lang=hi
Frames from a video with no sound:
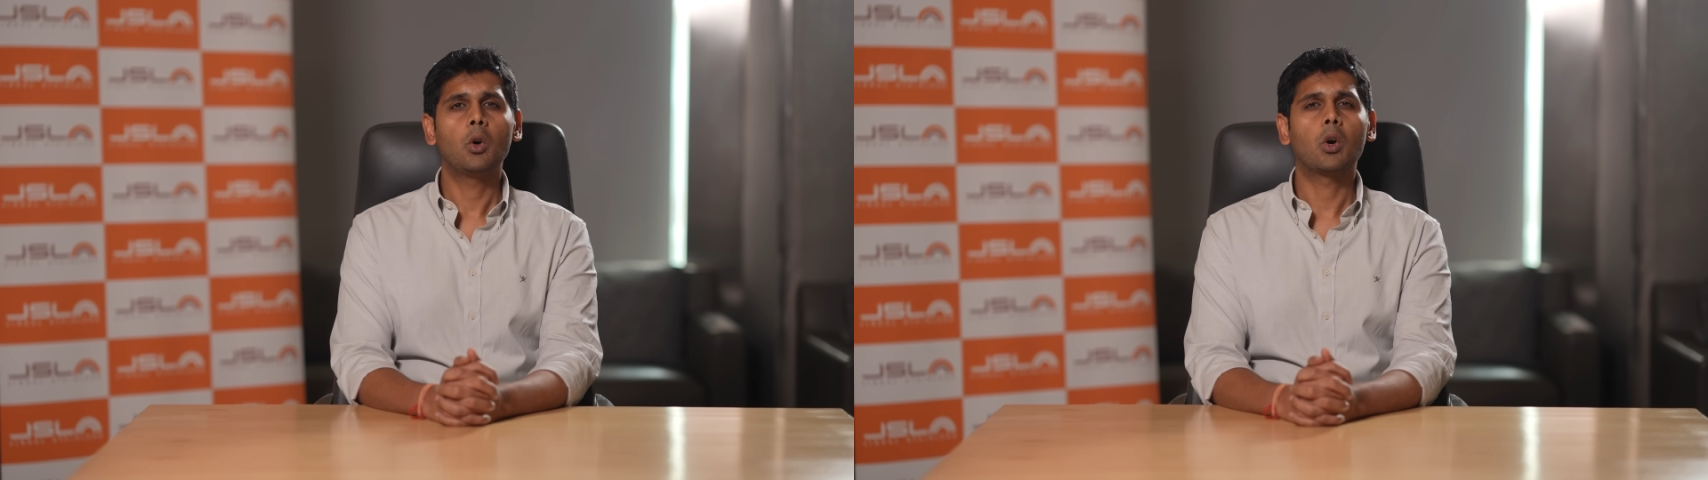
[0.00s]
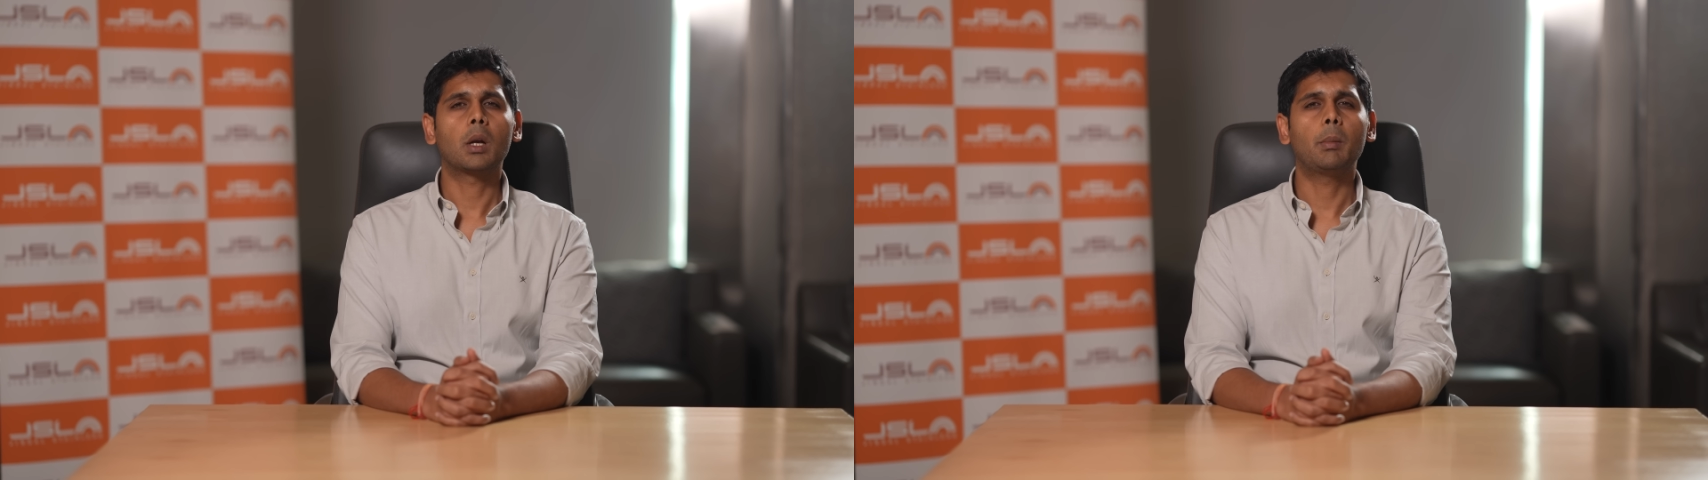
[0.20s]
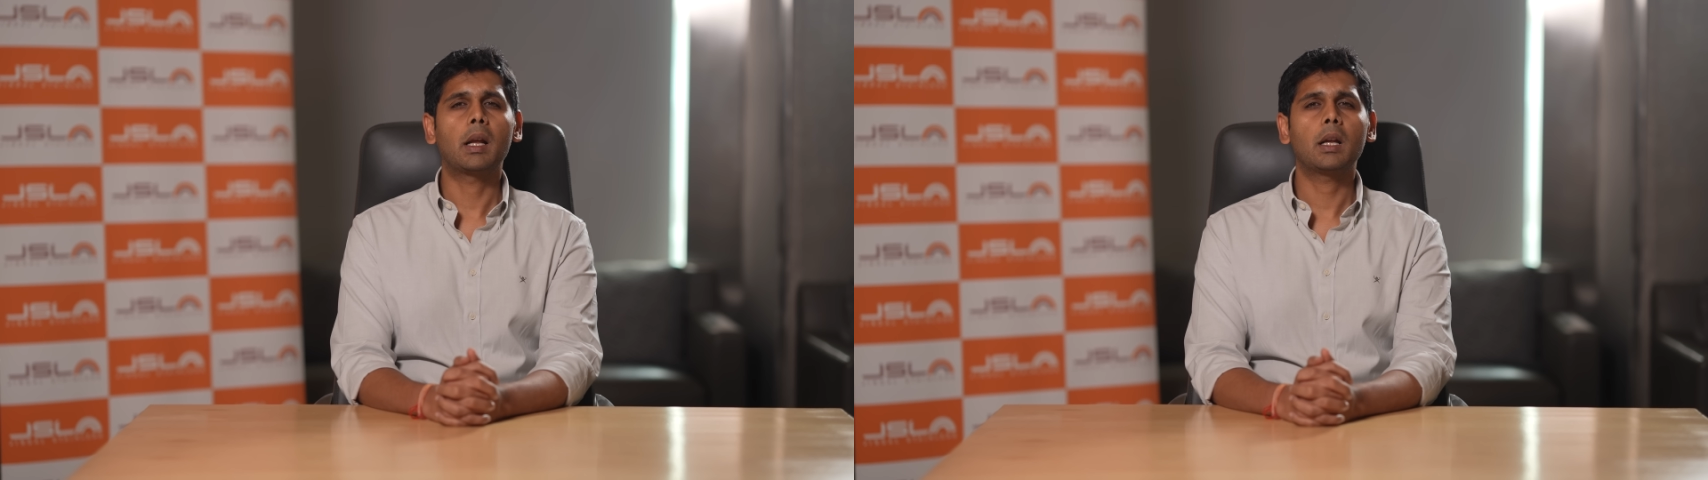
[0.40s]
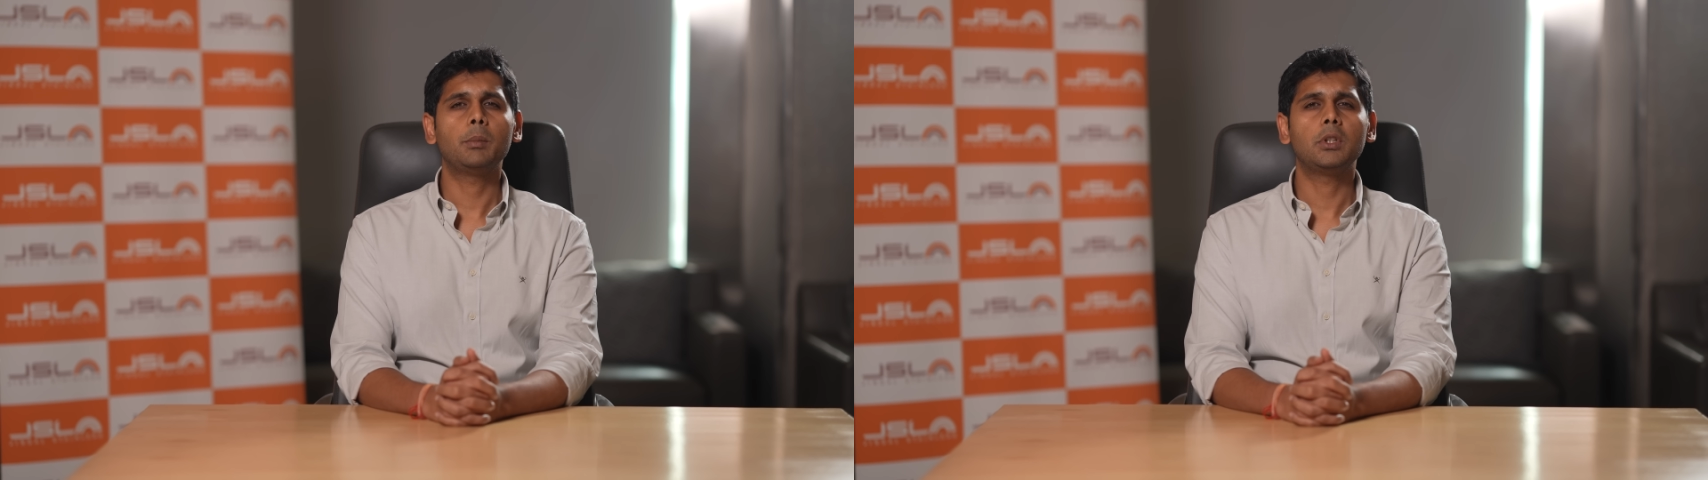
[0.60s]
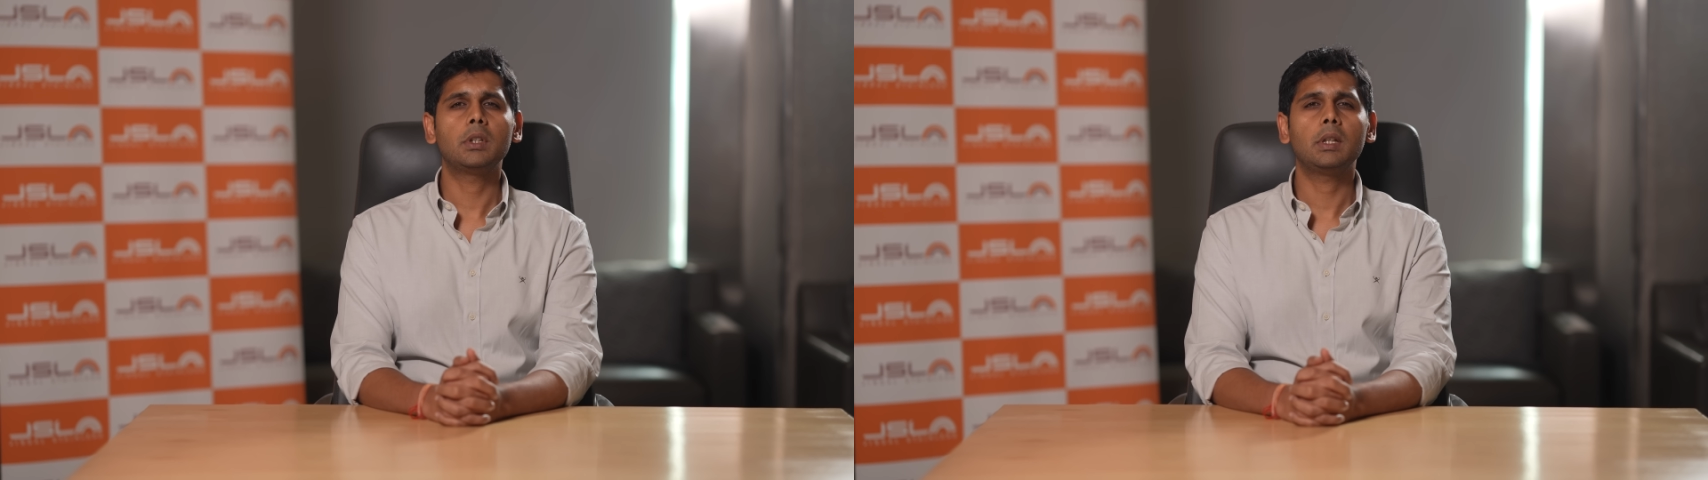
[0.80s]
और हमारा
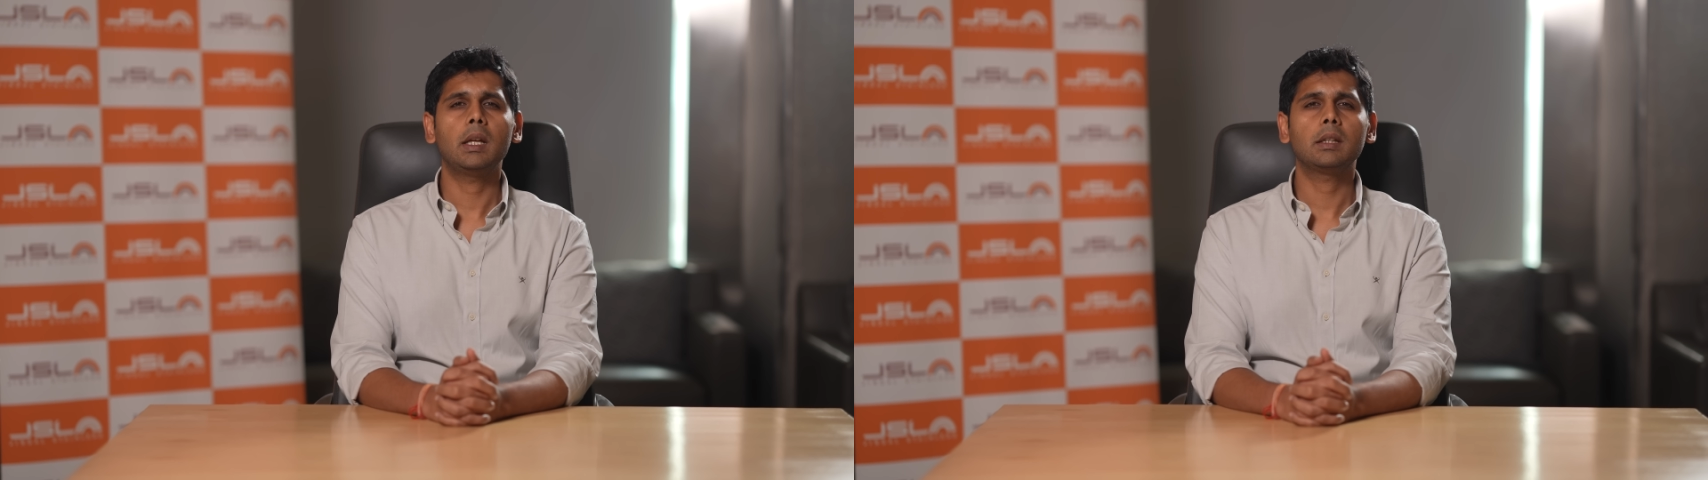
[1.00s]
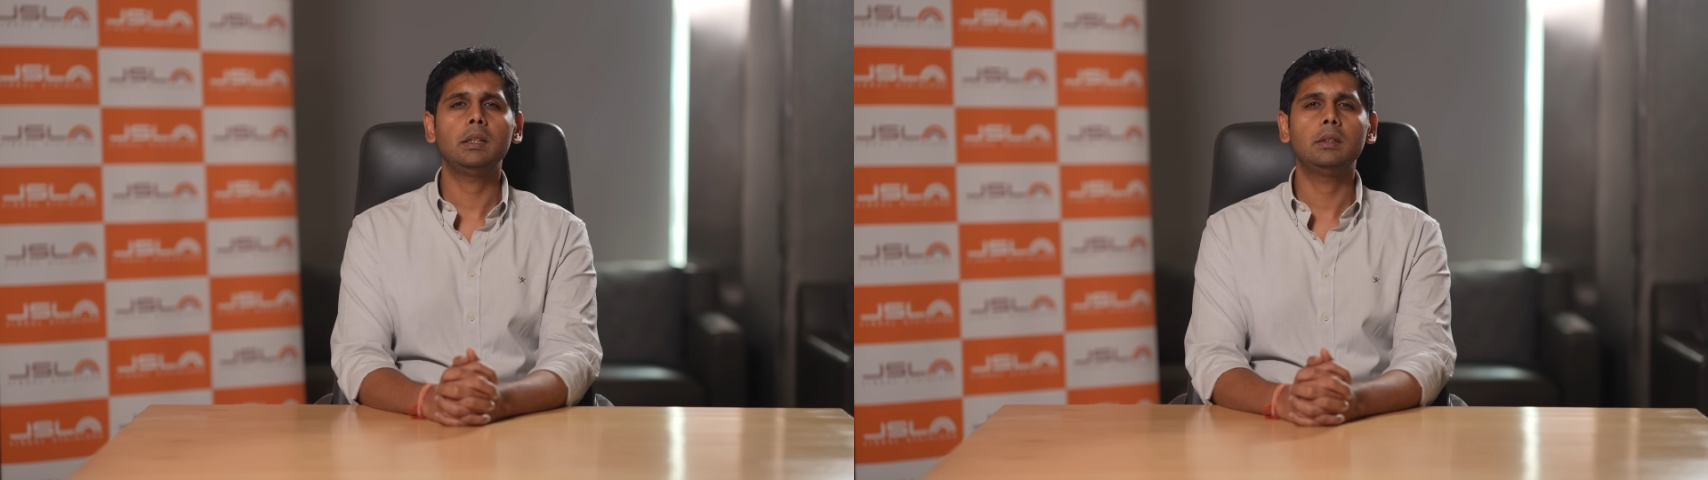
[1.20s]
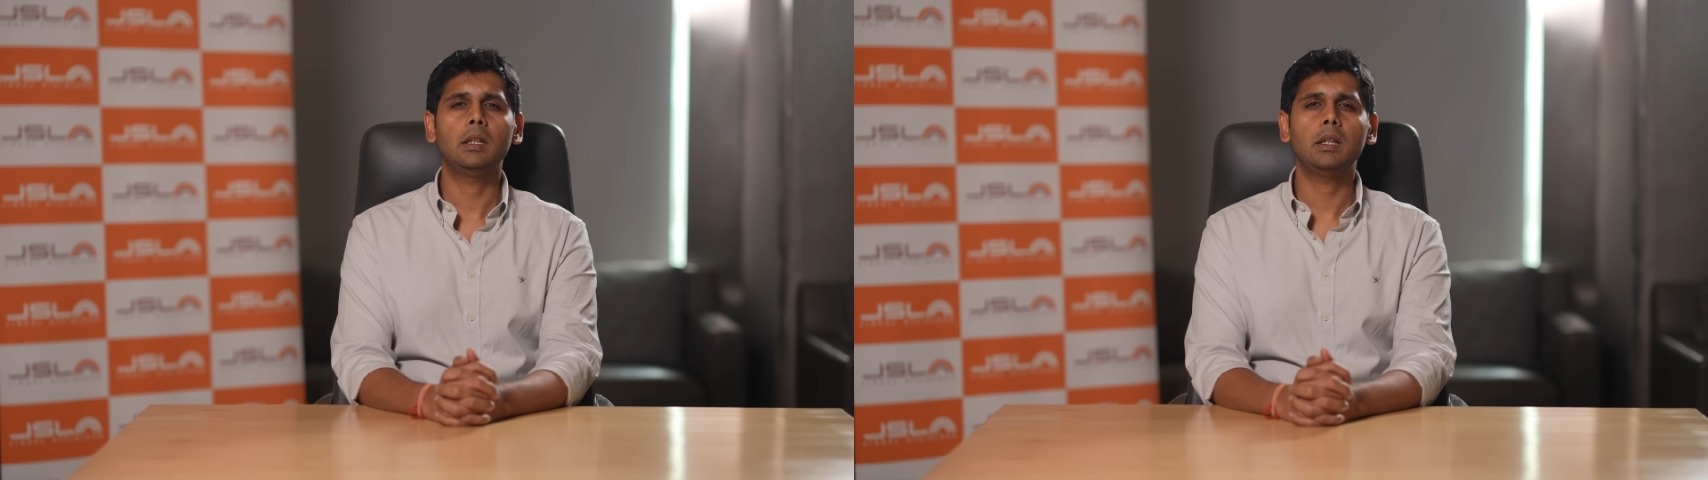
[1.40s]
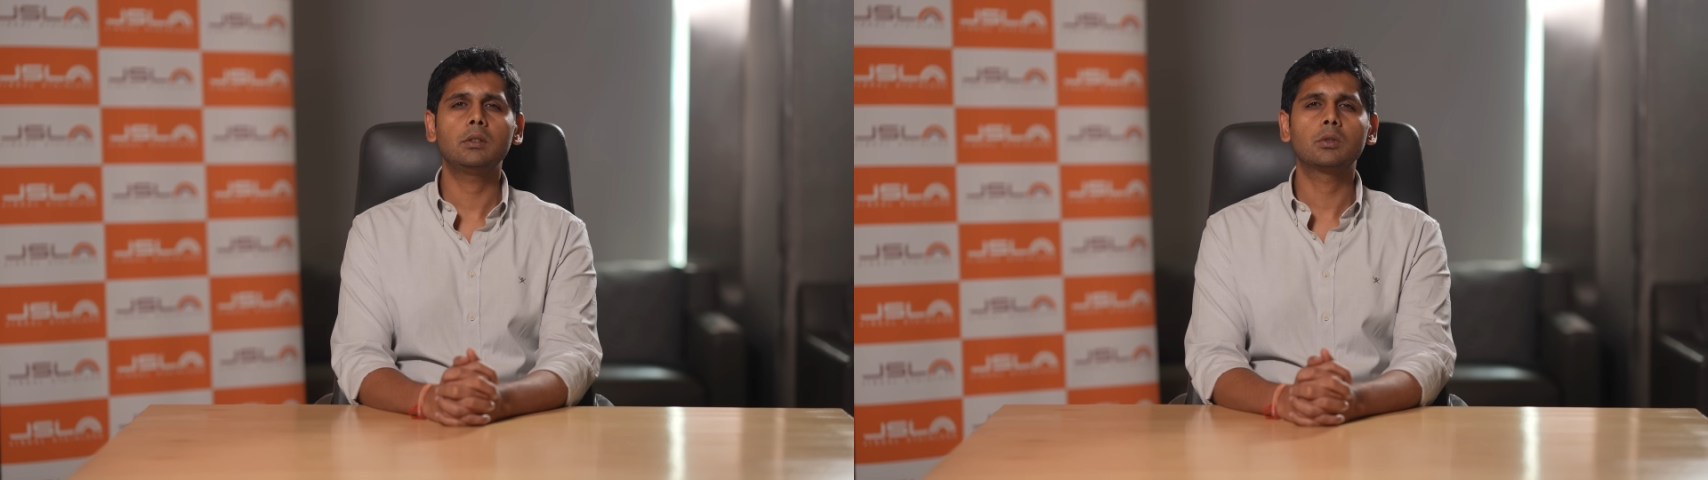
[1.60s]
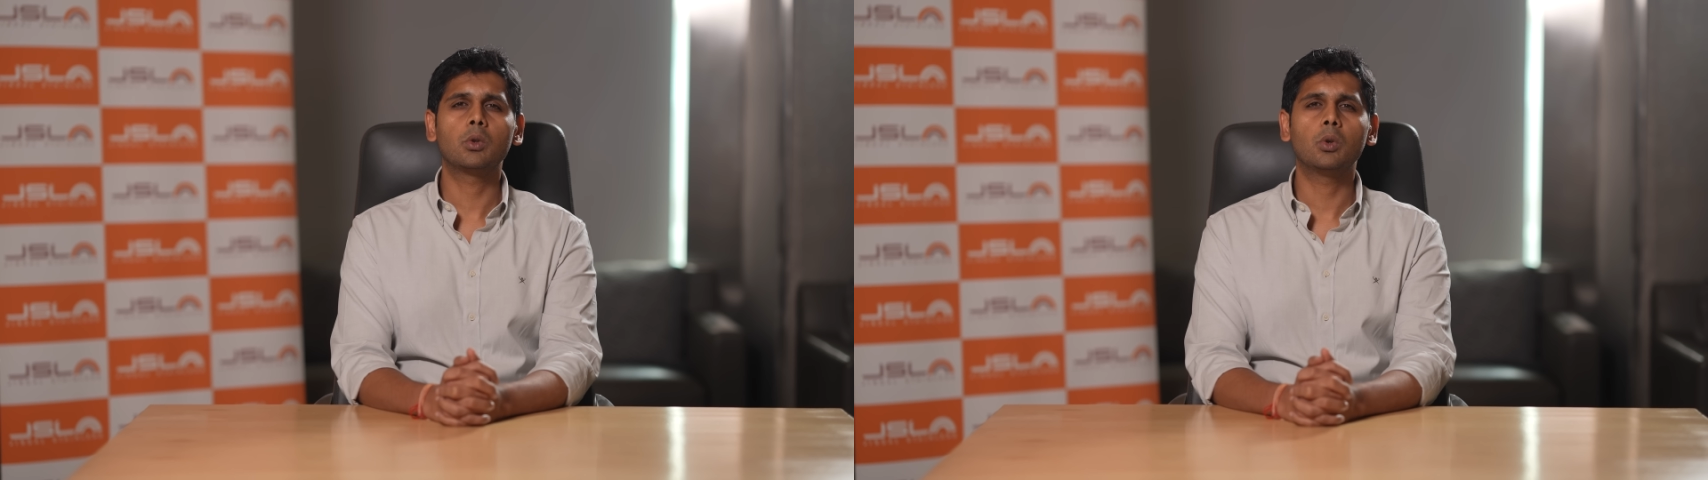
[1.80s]
मिशन है कि
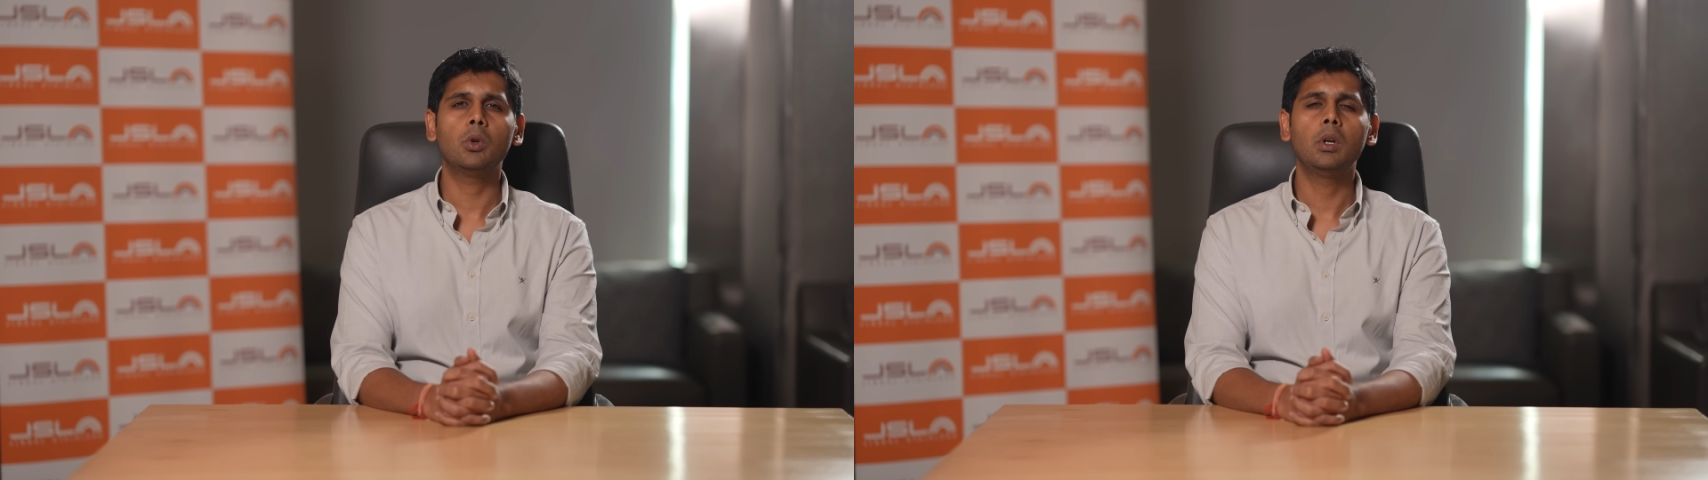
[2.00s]
देश को